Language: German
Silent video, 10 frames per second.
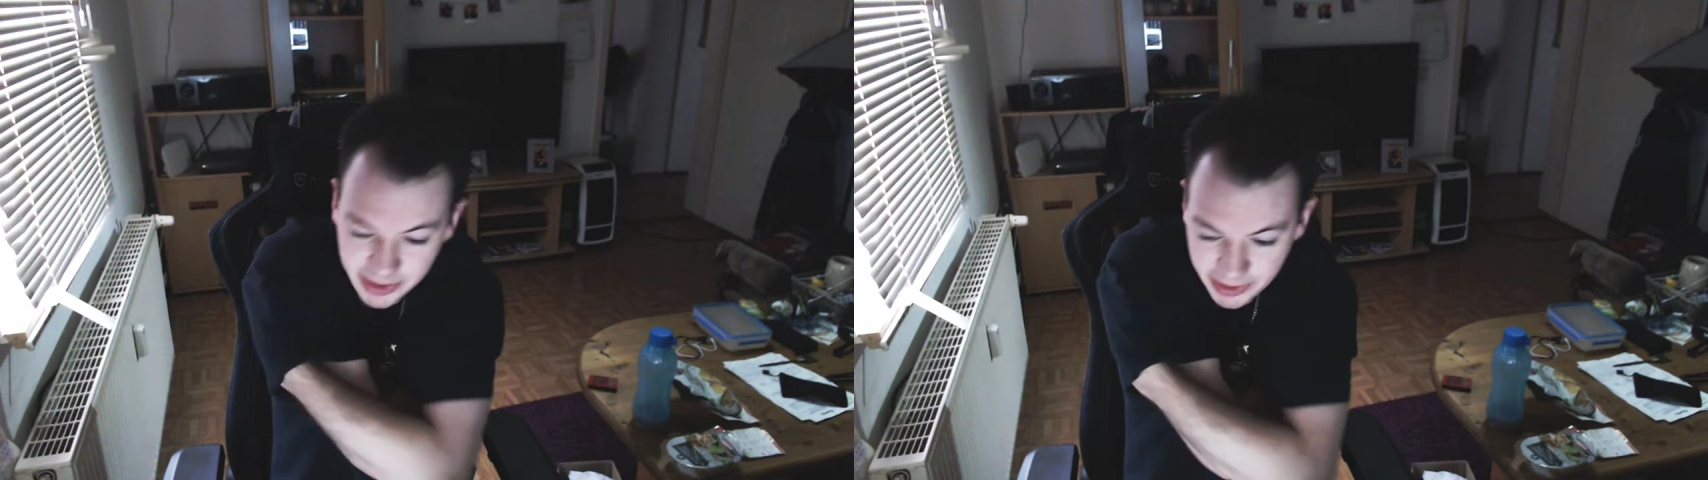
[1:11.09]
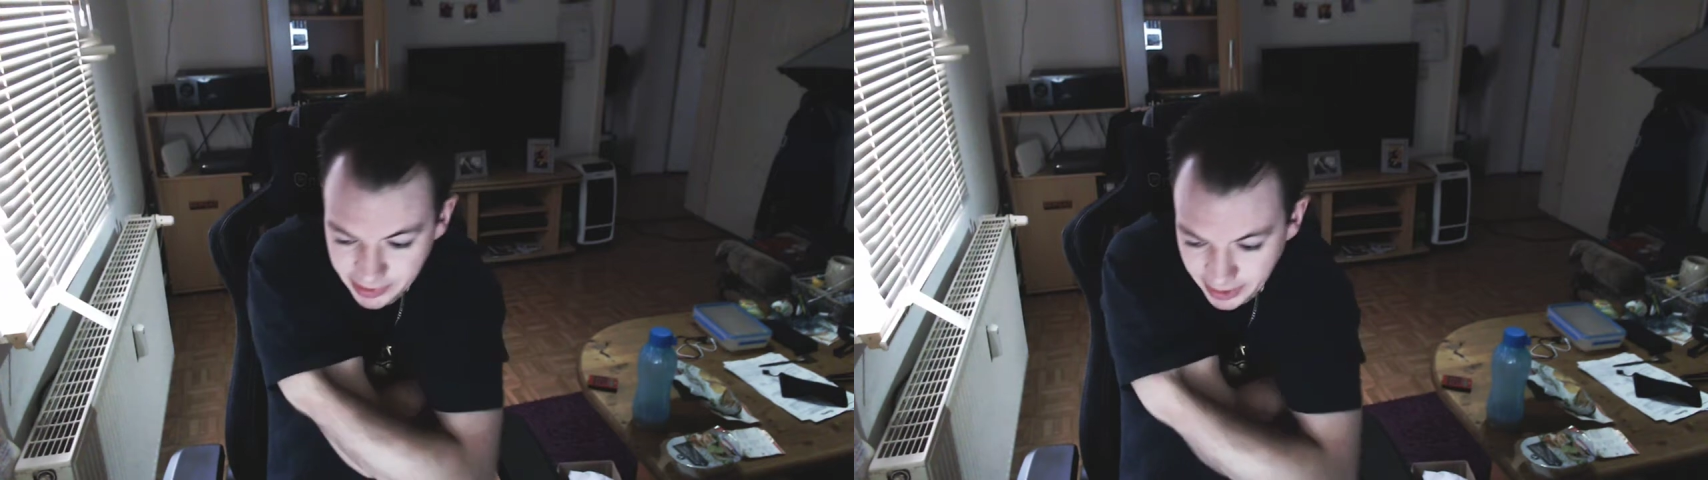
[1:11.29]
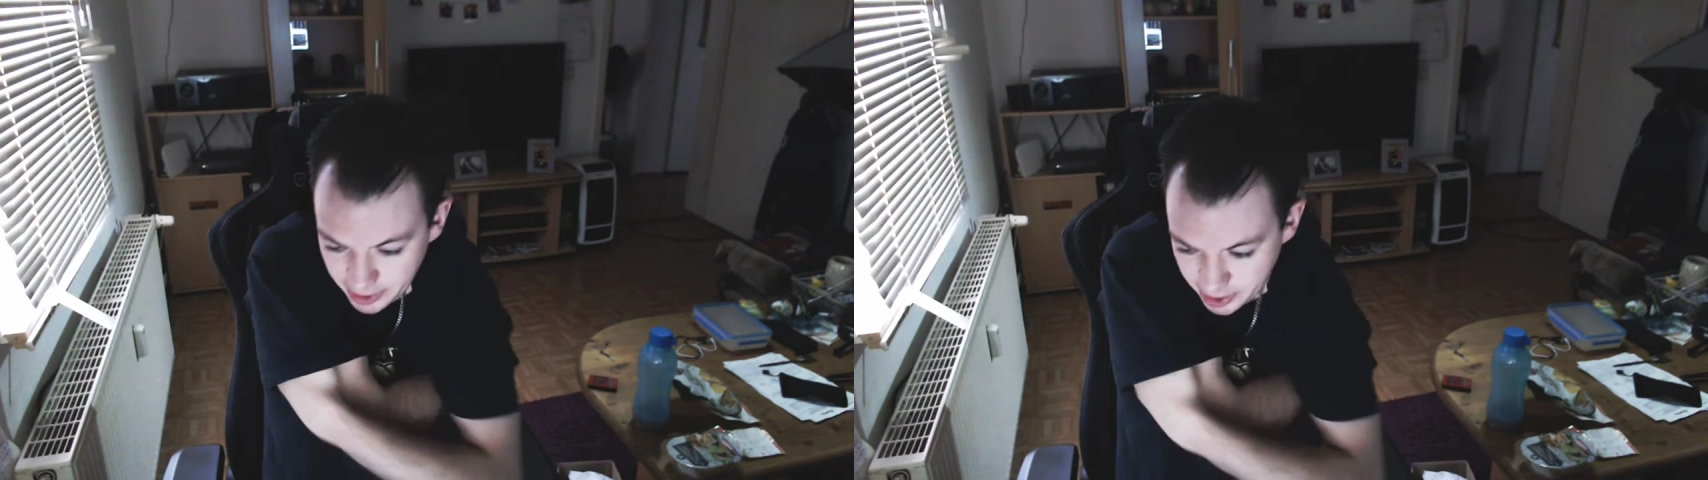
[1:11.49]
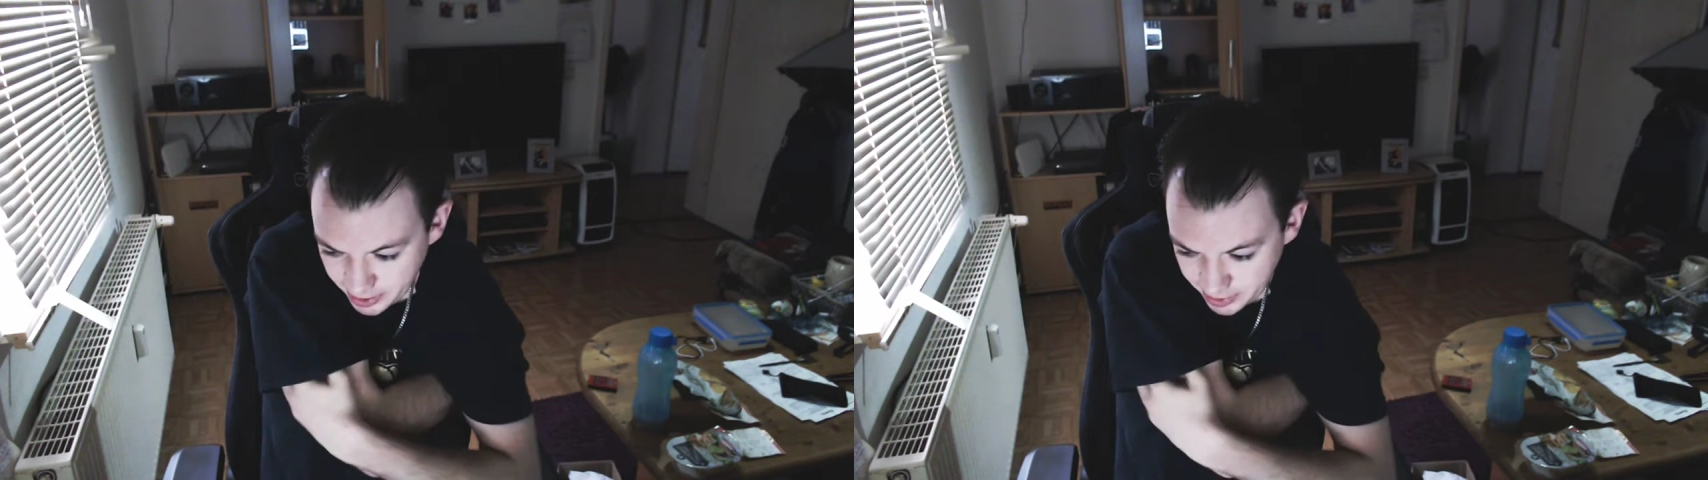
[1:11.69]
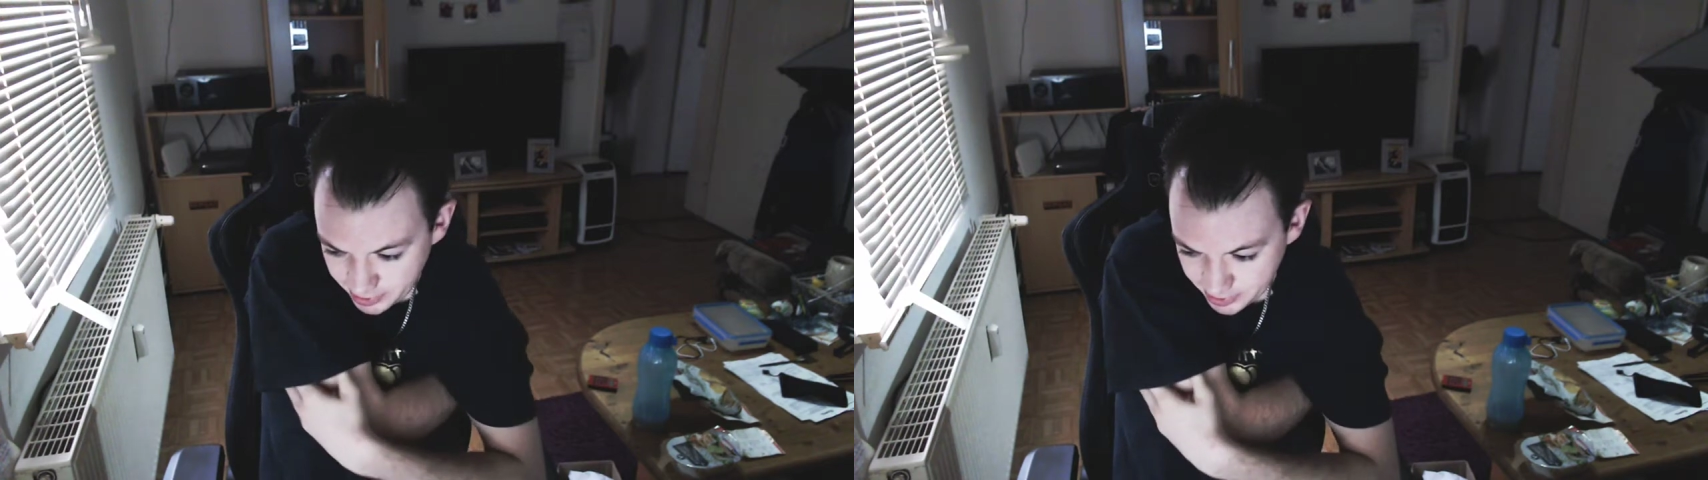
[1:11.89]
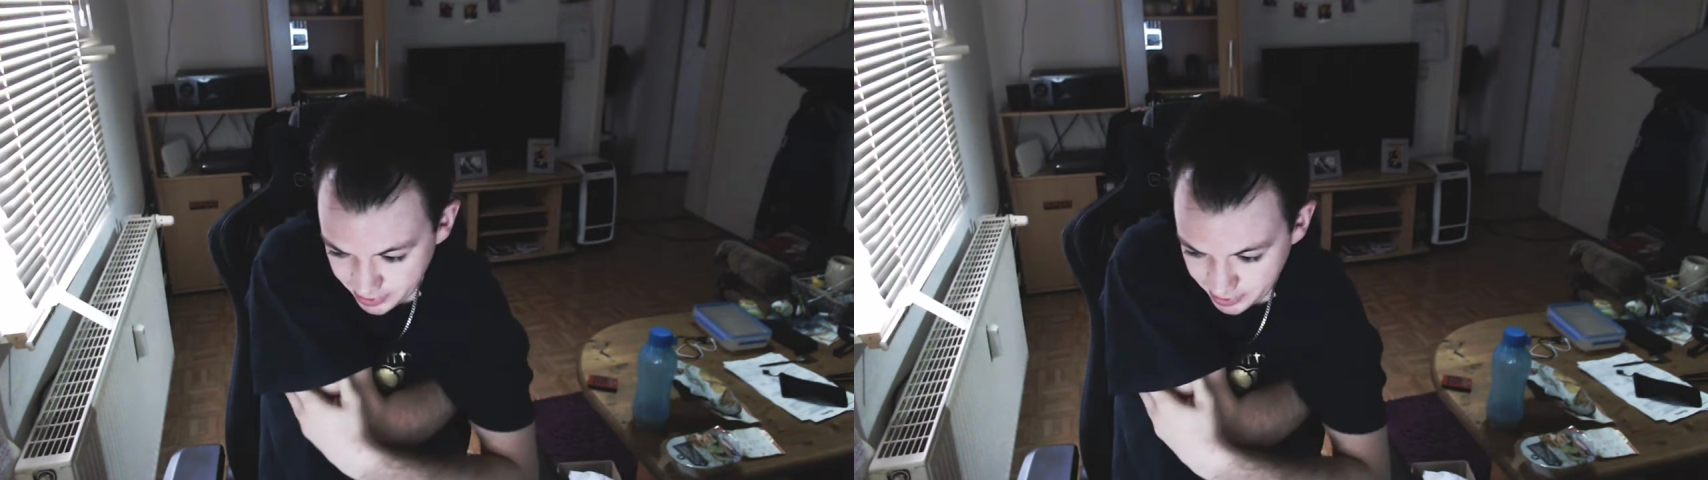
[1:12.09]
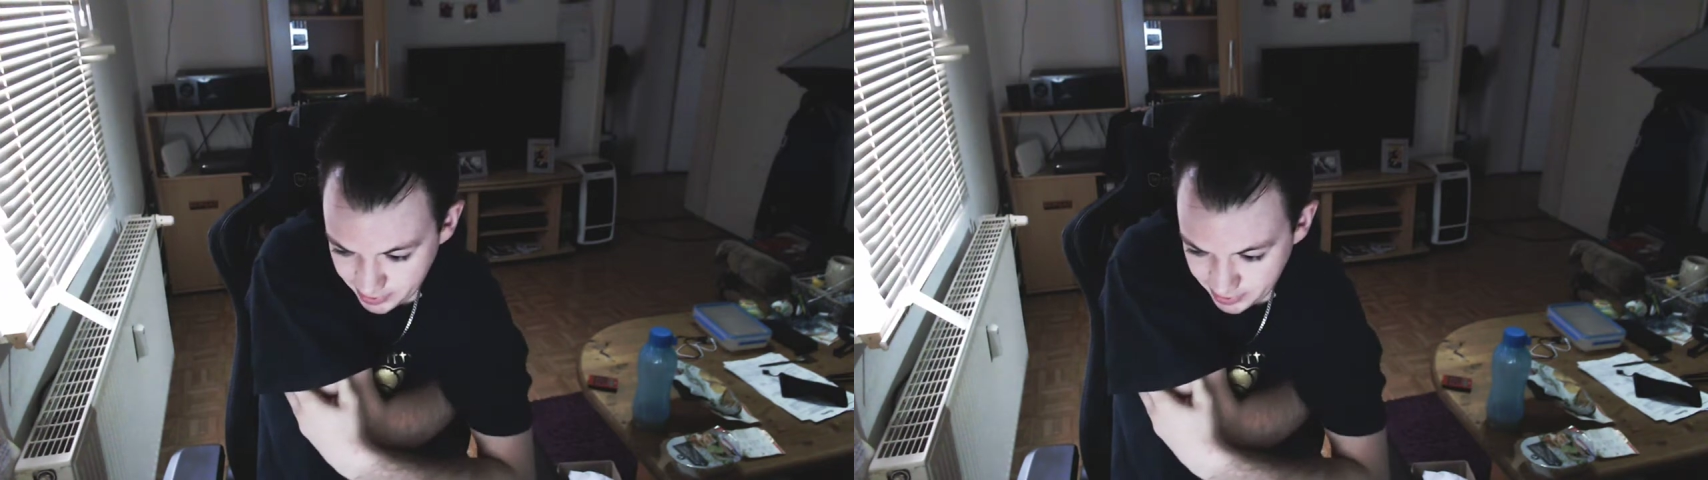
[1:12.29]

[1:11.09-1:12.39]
den Einsteiger,